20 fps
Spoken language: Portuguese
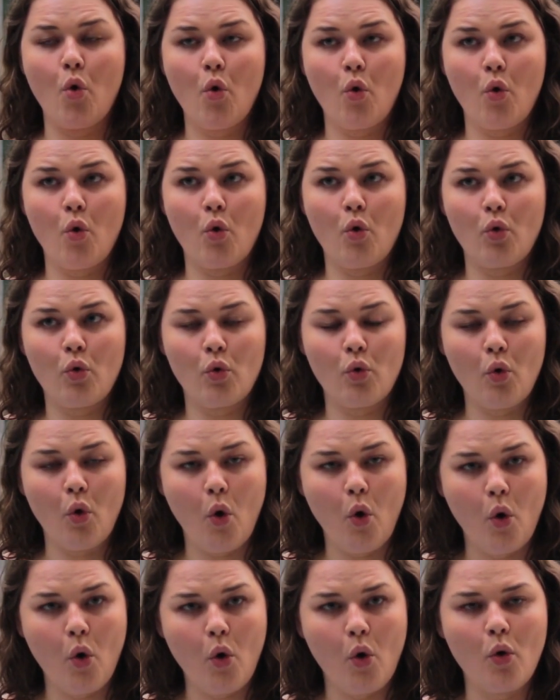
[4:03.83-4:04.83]
Quero que
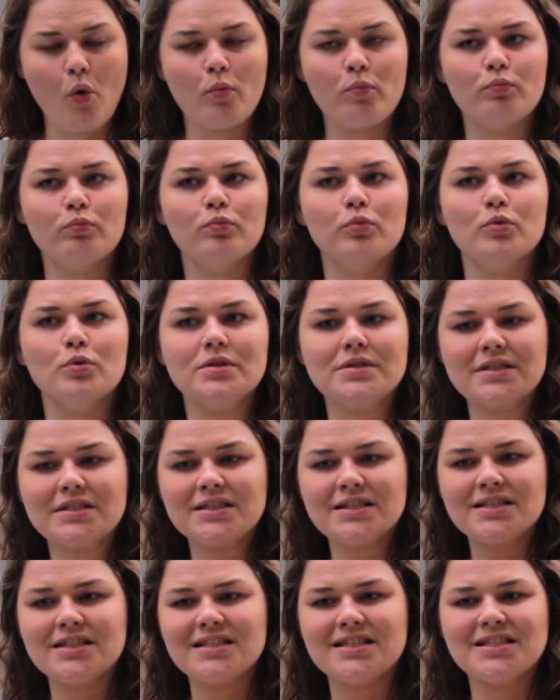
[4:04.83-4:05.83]
vejam o seu
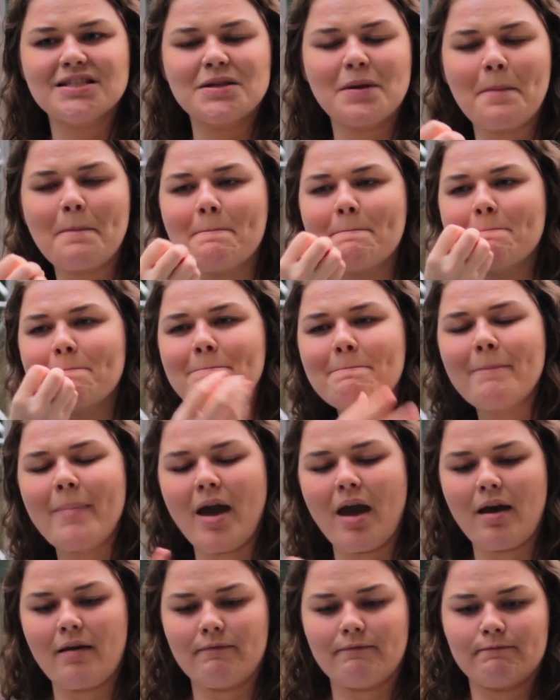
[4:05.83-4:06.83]
corpo e se sintam bem
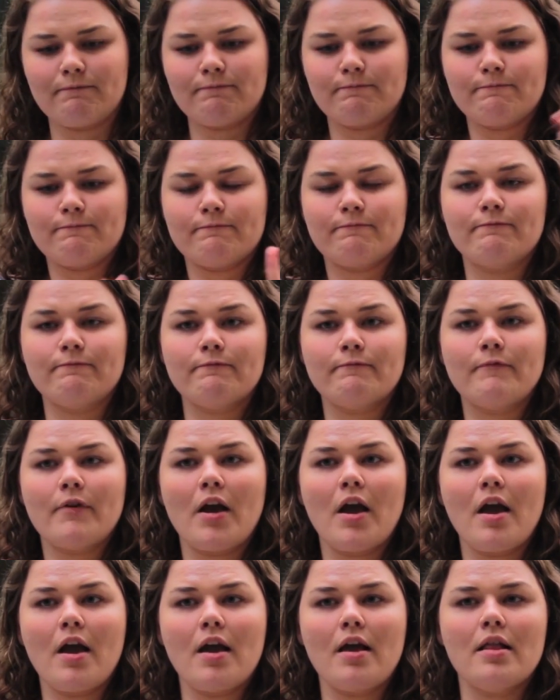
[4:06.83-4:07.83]
felizes.
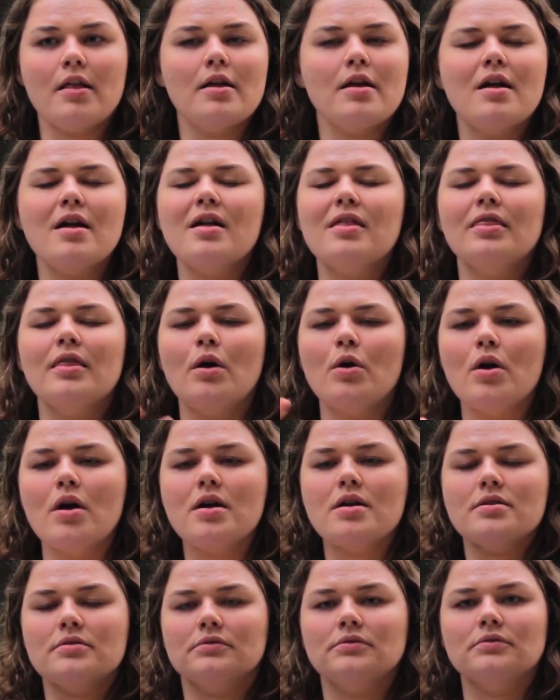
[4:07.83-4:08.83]
Não aceitem
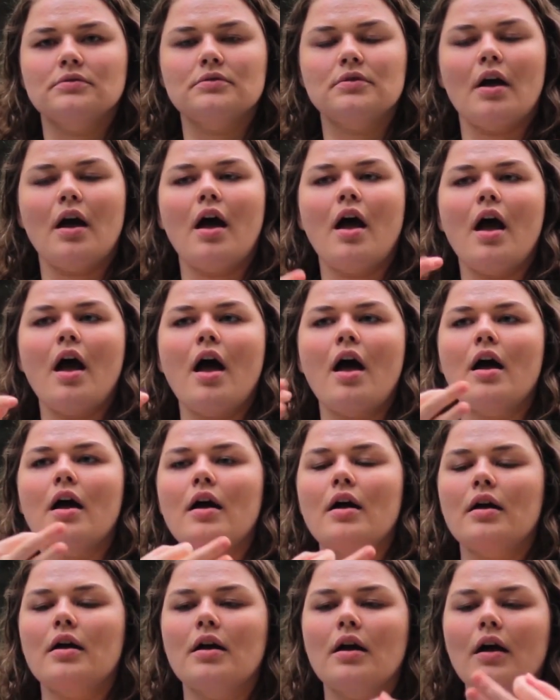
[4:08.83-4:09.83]
críticas
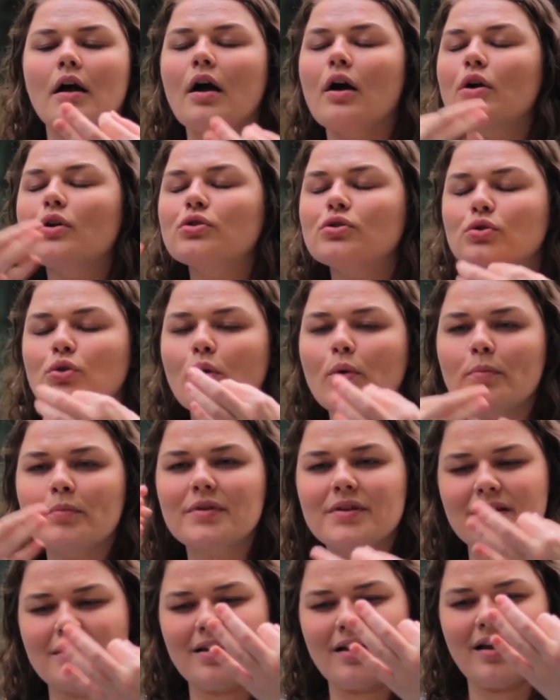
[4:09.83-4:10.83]
ou julgamentos que
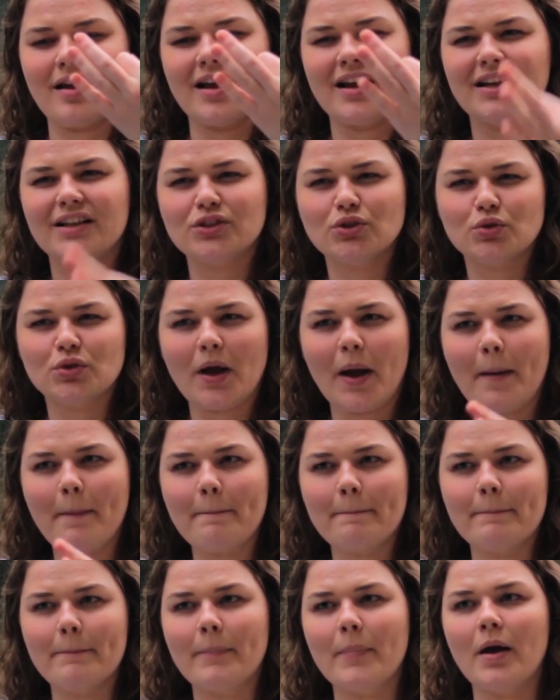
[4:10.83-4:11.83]
sejam
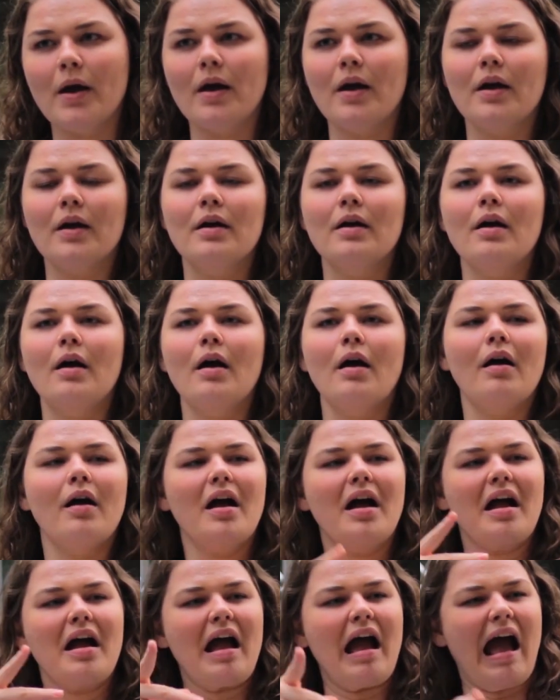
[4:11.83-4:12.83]

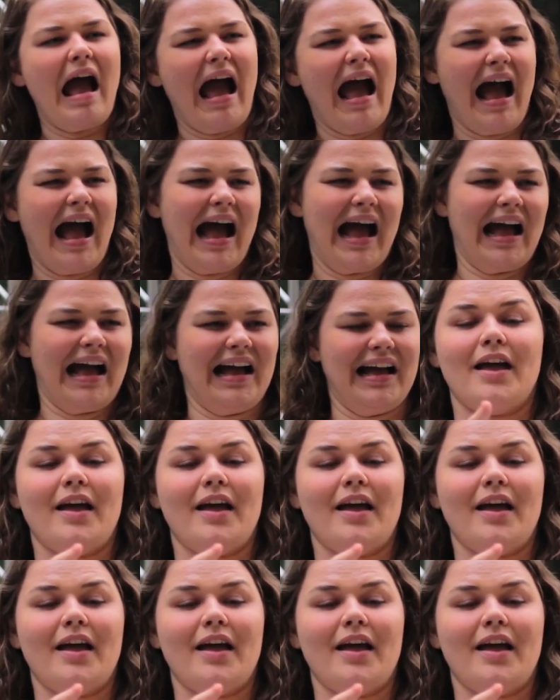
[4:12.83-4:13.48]
negativos,